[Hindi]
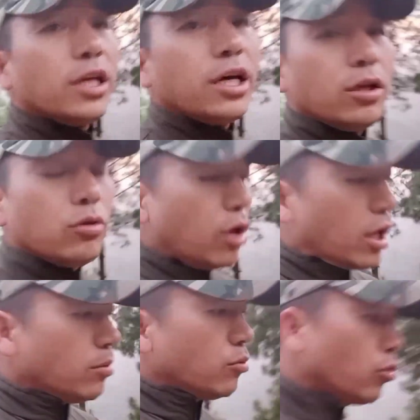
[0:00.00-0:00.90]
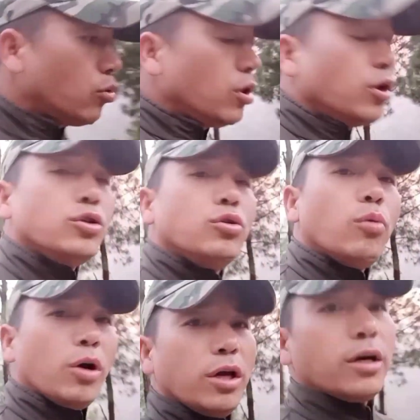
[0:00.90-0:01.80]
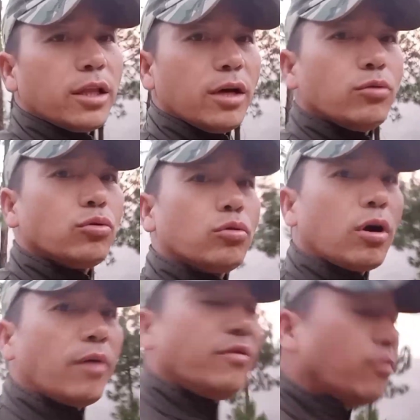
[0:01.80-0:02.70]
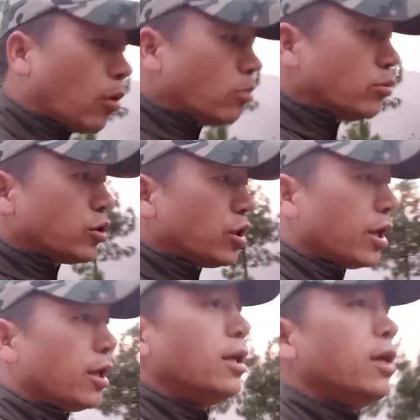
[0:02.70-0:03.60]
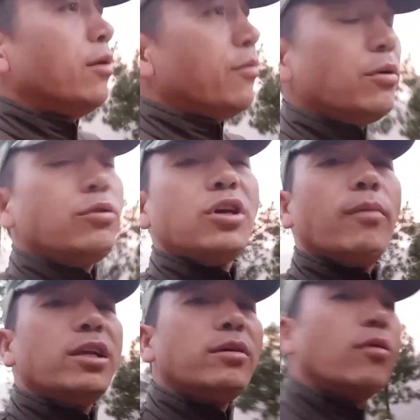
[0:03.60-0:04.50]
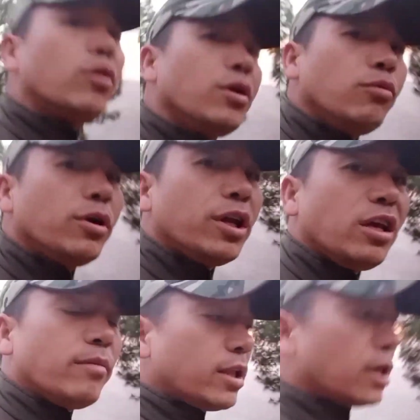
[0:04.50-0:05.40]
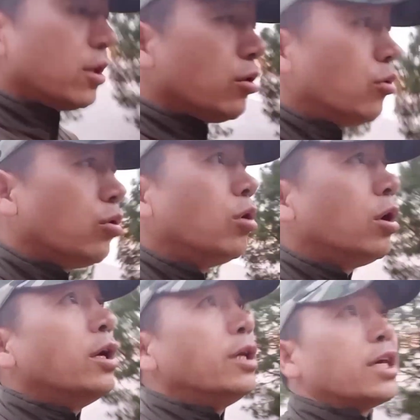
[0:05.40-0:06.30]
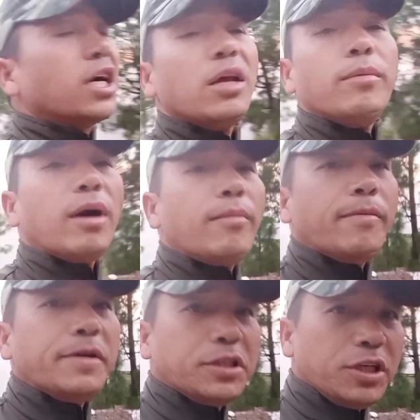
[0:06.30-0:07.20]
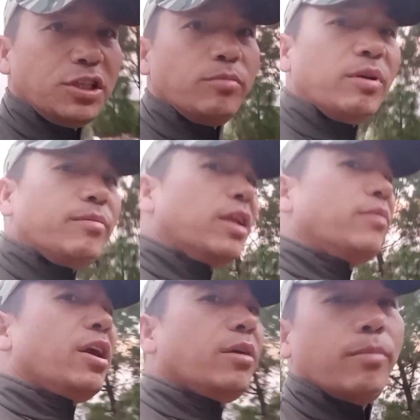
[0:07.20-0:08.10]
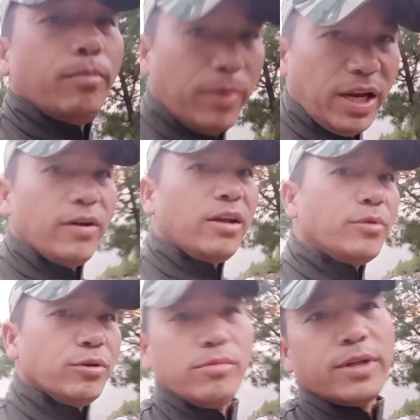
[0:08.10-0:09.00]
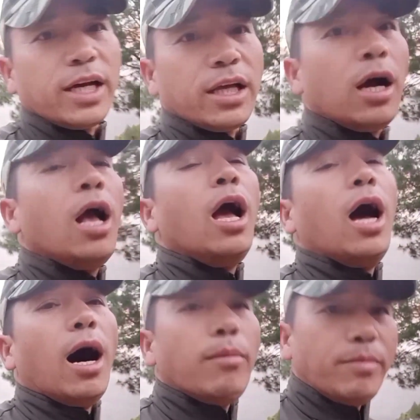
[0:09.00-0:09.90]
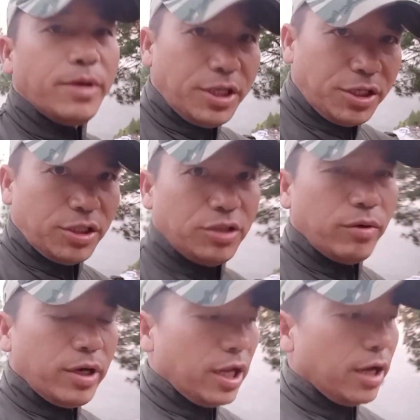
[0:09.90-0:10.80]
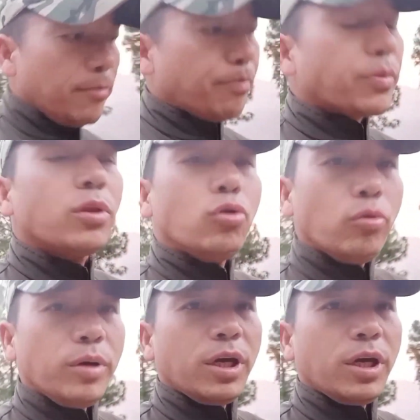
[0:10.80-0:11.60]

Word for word: है तो आदमी को जो वॉकिंग करता है उसको तो काफ़ी प्रॉब्लम होती है फिर उसके बाद जब वॉकिंग करने के बाद आते हो तकरीबन आप अपनी स्ट्रेचिंग मैंने पहले भी एक पहले वाली वीडियो में बताया था आप अपनी स्ट्रेचिंग वगैरह जो भी